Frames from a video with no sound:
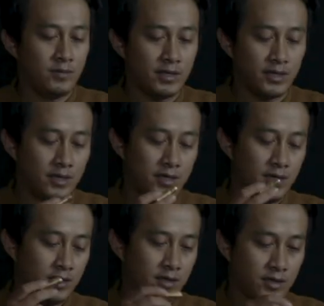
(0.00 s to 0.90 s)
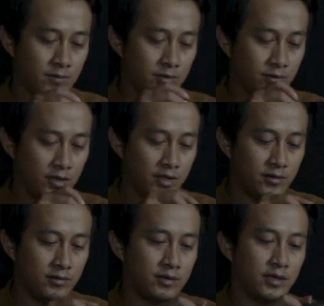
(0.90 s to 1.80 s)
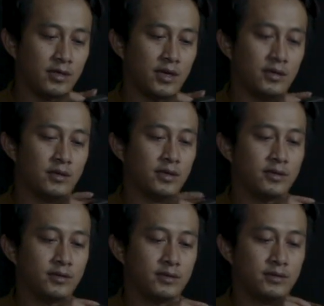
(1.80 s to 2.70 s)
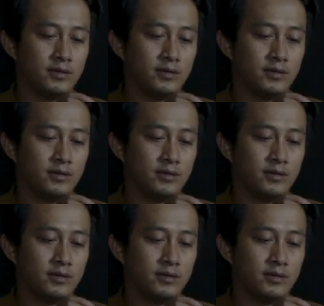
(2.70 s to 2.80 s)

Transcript: Ini baterainya kita masukin, kita tes.